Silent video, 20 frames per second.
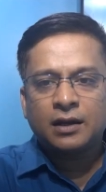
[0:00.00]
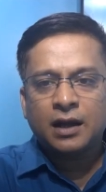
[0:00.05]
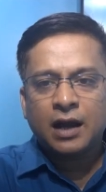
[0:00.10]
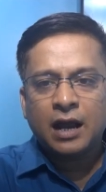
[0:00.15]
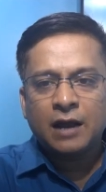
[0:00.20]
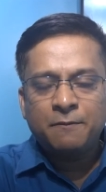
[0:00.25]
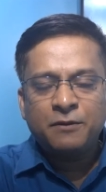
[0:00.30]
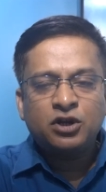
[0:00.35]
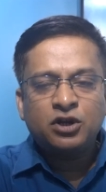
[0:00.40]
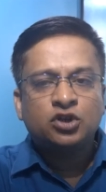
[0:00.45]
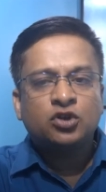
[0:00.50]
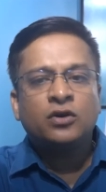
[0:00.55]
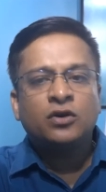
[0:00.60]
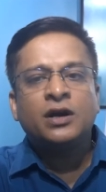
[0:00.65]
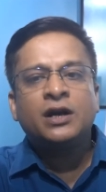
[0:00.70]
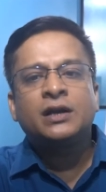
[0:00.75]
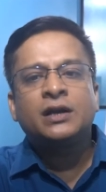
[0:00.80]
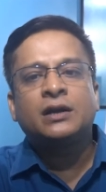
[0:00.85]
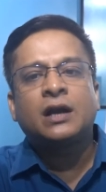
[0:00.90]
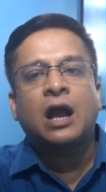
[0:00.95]
এই
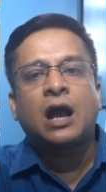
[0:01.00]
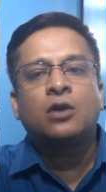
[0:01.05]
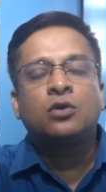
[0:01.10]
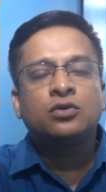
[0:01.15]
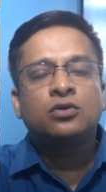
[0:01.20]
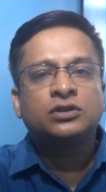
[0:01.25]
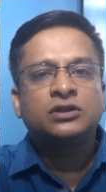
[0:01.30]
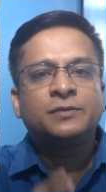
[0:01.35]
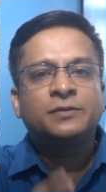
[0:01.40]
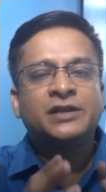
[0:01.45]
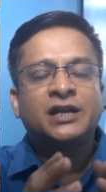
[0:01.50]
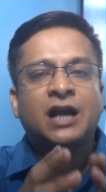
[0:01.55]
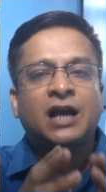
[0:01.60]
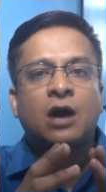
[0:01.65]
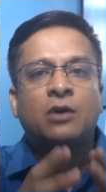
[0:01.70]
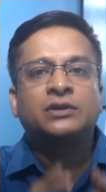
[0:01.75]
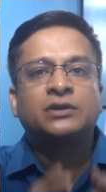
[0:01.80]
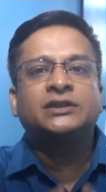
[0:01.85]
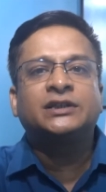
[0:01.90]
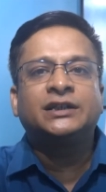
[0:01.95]
বিষয়ের কারণ হচ্ছে যে
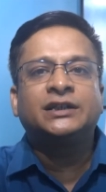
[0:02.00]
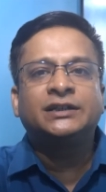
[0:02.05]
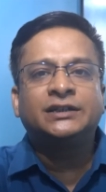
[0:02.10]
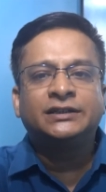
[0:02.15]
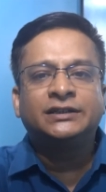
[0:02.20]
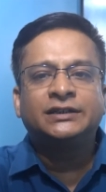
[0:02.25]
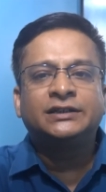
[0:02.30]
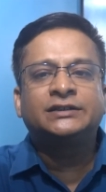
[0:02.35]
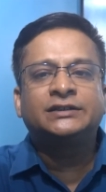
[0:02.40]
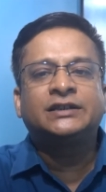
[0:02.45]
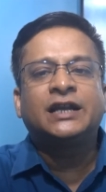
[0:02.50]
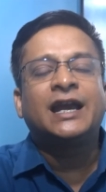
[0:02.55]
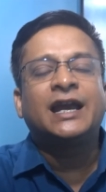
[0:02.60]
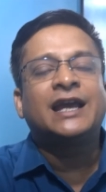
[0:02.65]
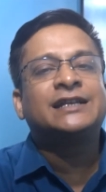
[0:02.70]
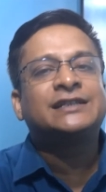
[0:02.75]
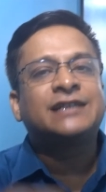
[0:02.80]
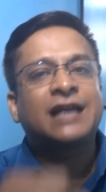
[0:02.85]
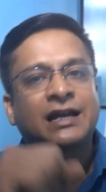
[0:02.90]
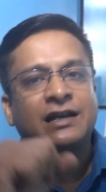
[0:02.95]
কাওয়াসাকি ডিজিজটা
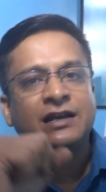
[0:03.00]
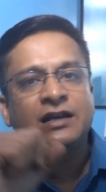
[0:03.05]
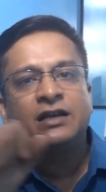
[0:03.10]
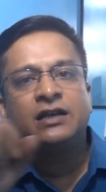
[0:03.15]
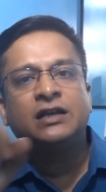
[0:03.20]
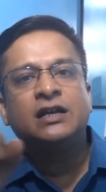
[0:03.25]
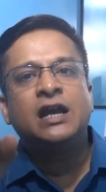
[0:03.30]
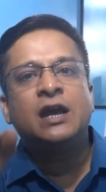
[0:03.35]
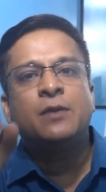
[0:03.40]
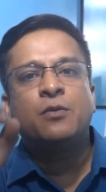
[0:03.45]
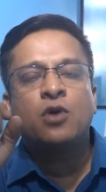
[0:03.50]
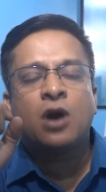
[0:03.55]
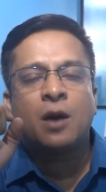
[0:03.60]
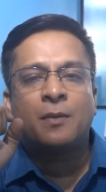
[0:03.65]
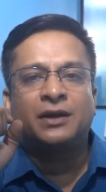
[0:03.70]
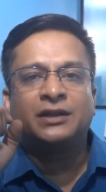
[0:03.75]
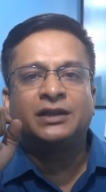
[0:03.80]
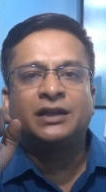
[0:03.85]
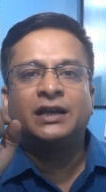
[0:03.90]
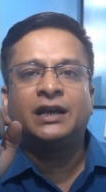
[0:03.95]
এক্স্যাক্টলি কি এবং
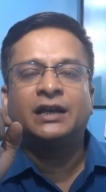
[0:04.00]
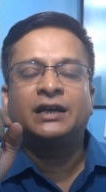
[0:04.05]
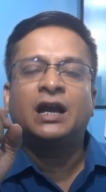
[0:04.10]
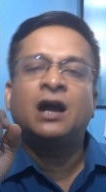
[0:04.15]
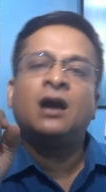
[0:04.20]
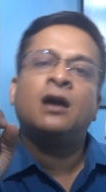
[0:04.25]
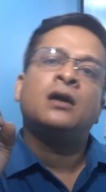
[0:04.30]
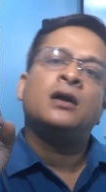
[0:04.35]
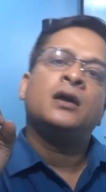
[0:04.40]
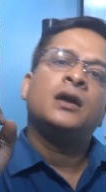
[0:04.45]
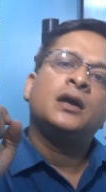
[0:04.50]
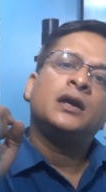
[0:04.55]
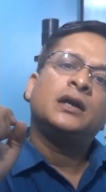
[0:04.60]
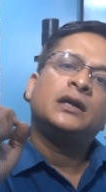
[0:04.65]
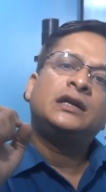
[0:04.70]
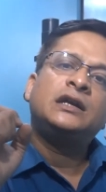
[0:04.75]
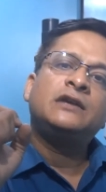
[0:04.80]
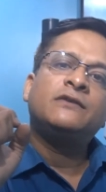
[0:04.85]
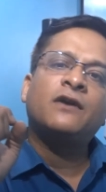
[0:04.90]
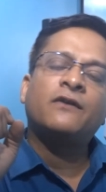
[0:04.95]
আমাদের এটা
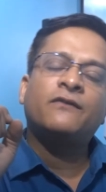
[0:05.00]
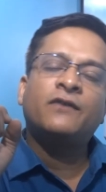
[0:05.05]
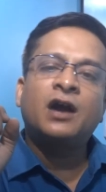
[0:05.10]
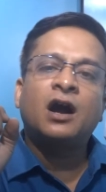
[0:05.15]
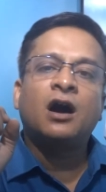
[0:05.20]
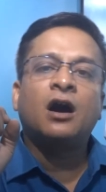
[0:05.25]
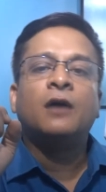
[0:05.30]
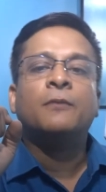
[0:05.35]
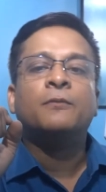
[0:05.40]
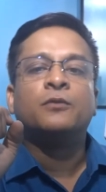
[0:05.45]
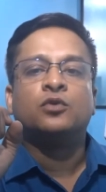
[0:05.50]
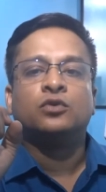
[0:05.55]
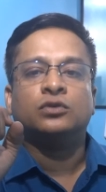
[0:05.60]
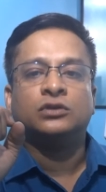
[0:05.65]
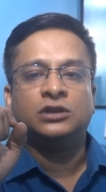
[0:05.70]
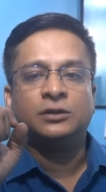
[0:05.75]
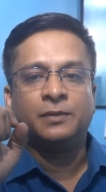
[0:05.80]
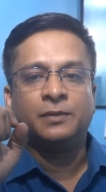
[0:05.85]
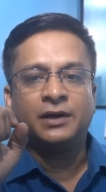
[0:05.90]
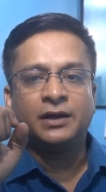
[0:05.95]
কিভাবে হার্ম
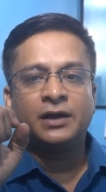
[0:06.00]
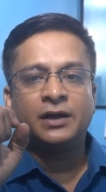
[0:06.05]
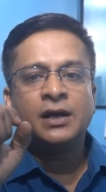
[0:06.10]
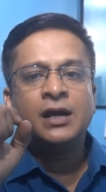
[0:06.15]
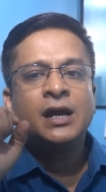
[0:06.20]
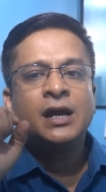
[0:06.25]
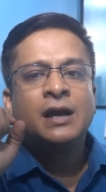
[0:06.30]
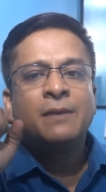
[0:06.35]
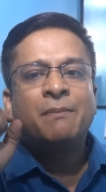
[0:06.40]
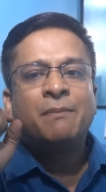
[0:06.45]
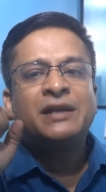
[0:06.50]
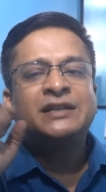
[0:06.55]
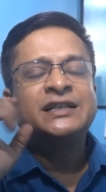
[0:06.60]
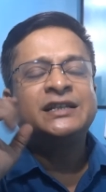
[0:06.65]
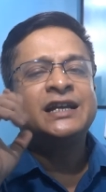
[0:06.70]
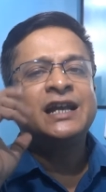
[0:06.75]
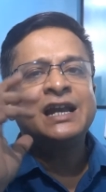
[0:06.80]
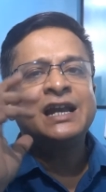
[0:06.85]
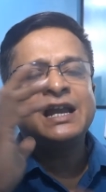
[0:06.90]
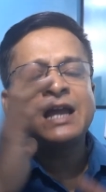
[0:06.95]
করতে পারে
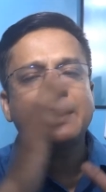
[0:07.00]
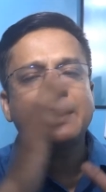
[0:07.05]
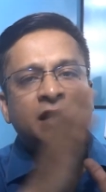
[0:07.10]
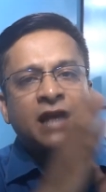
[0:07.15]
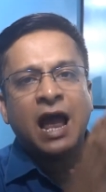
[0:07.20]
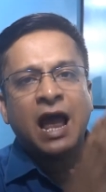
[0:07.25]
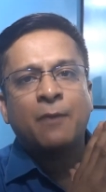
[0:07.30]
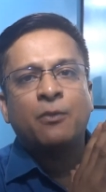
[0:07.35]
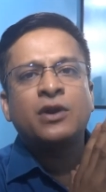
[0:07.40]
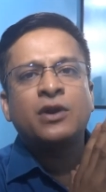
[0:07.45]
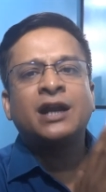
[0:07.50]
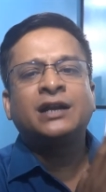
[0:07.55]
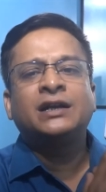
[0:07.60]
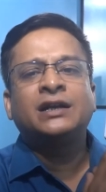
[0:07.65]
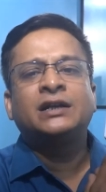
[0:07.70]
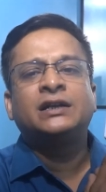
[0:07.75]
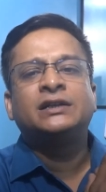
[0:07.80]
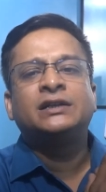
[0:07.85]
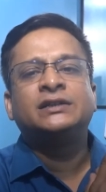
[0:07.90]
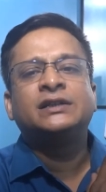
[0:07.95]
বেসিক্যালি এটা এমন একটা
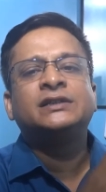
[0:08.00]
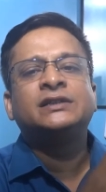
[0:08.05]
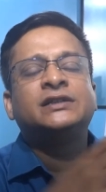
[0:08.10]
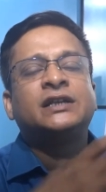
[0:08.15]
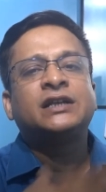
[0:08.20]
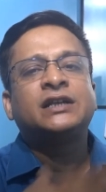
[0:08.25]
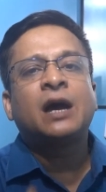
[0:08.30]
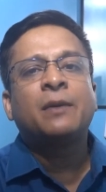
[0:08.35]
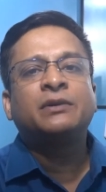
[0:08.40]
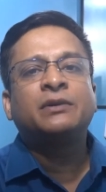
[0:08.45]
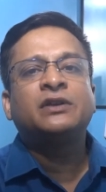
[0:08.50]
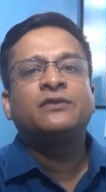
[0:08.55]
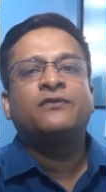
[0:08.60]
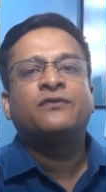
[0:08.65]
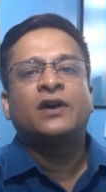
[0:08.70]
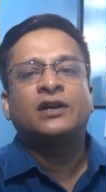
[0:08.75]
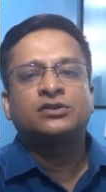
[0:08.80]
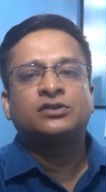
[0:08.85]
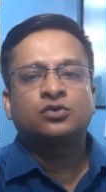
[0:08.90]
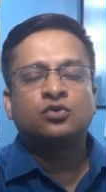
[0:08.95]
ডিজিজ যেটা আমাদের
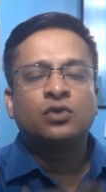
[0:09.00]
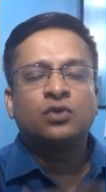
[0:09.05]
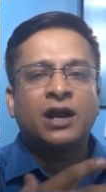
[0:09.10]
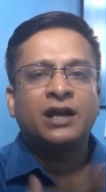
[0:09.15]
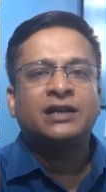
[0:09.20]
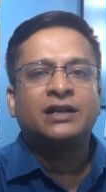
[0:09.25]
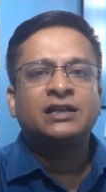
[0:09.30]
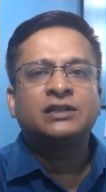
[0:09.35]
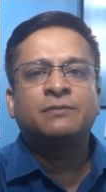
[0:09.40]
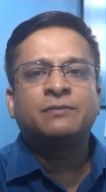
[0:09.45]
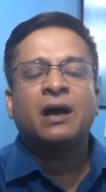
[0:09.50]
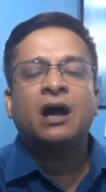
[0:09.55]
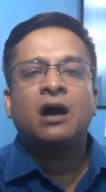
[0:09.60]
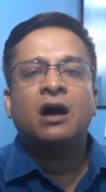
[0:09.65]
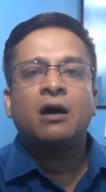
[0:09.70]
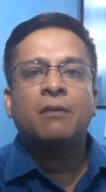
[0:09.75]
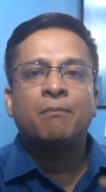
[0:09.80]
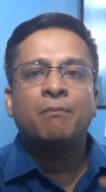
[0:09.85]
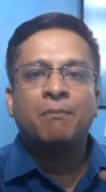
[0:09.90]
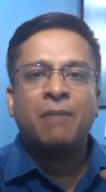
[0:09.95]
ভাস্কুলাইটিস বা
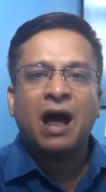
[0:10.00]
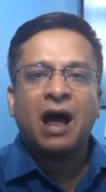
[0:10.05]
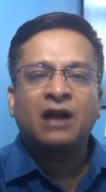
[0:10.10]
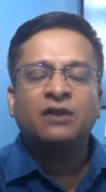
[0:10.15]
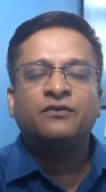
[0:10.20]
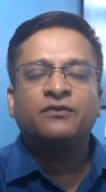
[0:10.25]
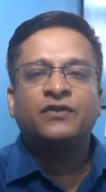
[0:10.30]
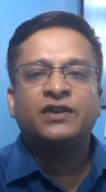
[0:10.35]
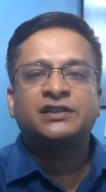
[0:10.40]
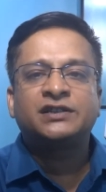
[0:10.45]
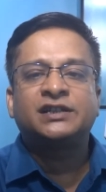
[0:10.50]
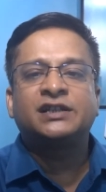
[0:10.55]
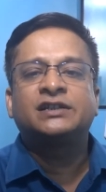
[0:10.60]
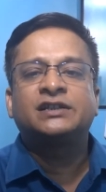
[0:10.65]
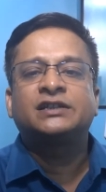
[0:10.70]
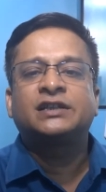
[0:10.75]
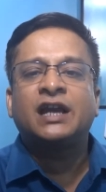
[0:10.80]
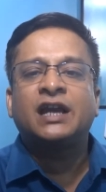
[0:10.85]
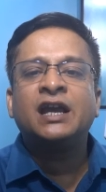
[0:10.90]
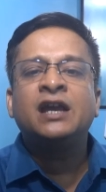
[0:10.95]
ব্লাড
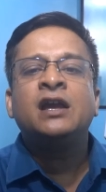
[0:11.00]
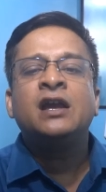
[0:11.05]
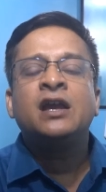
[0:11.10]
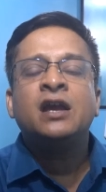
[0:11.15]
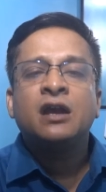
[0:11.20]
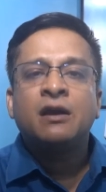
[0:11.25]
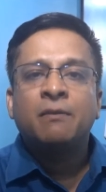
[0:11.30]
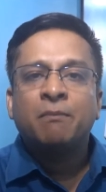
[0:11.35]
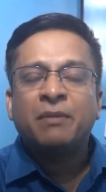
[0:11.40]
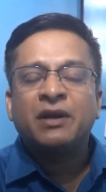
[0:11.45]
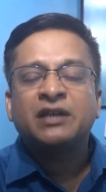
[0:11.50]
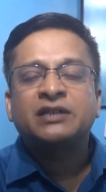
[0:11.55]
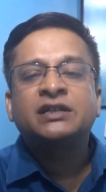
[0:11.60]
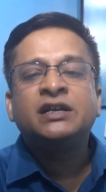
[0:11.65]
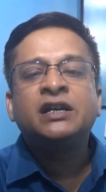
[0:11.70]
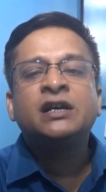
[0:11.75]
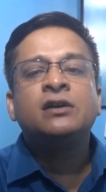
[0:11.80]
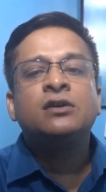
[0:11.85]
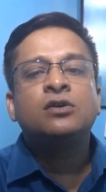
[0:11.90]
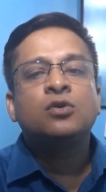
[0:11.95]
ভেসেলসকেই
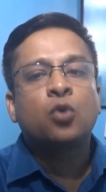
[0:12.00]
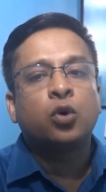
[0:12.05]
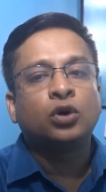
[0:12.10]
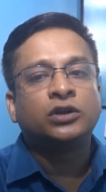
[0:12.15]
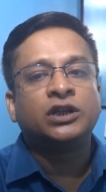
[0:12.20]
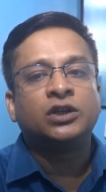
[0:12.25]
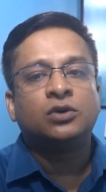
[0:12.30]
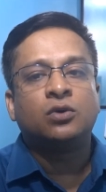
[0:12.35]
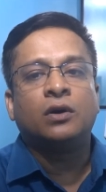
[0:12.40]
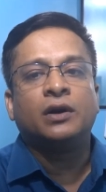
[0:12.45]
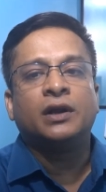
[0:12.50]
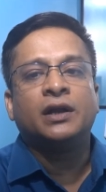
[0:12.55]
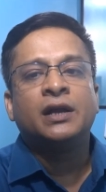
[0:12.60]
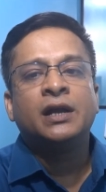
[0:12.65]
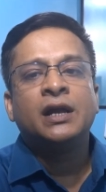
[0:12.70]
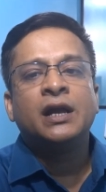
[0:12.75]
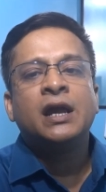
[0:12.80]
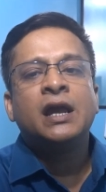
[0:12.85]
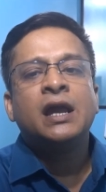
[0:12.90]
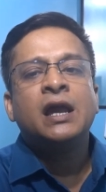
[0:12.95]
বেশি ক্ষতি করে
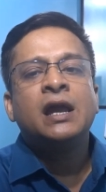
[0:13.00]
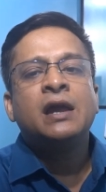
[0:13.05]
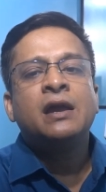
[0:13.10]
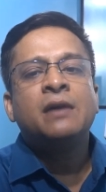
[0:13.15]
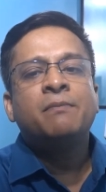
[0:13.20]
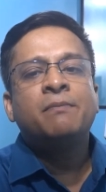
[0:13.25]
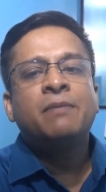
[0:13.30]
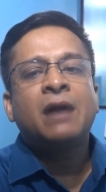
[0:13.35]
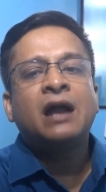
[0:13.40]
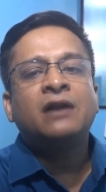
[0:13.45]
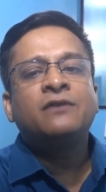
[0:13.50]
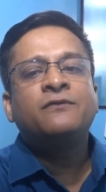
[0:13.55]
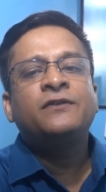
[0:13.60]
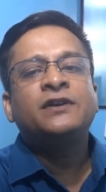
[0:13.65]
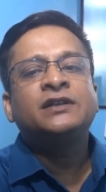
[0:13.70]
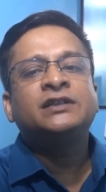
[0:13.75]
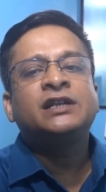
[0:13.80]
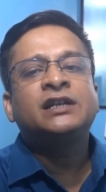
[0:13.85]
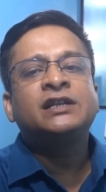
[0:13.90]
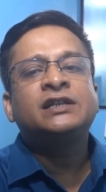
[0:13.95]
ব্লাড
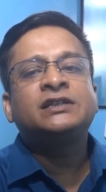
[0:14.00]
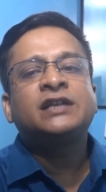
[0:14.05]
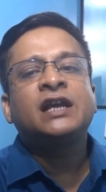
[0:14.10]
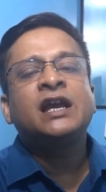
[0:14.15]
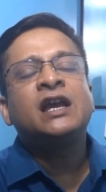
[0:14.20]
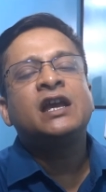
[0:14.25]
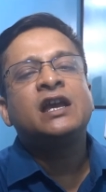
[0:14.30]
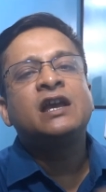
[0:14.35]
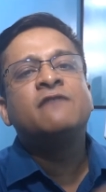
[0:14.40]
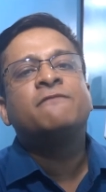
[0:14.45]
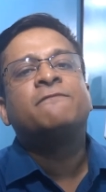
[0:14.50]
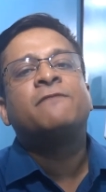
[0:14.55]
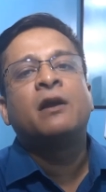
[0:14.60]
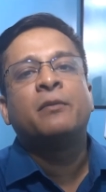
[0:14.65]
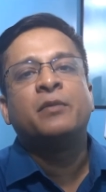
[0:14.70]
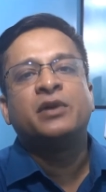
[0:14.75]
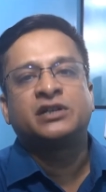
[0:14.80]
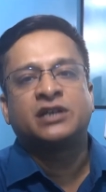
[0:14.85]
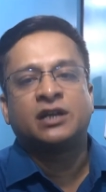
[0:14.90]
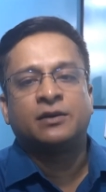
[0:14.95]
ভেসেলসে
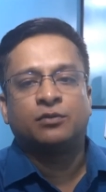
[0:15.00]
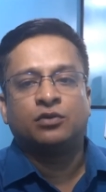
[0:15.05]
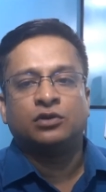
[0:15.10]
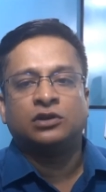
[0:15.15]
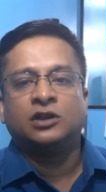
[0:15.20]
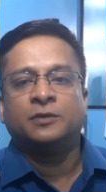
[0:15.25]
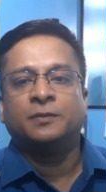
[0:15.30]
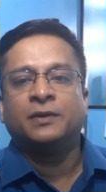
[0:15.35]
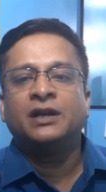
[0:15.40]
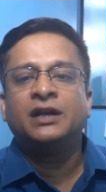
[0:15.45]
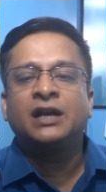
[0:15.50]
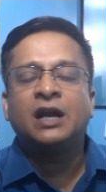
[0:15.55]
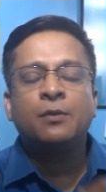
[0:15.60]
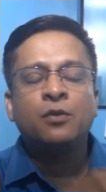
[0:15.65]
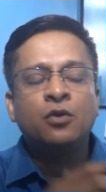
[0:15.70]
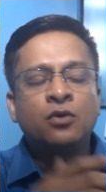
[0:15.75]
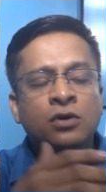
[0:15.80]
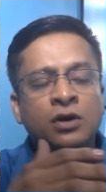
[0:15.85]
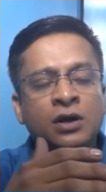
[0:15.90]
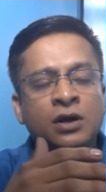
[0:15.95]
ইনফ্লামেশন বলতে পারেন এবং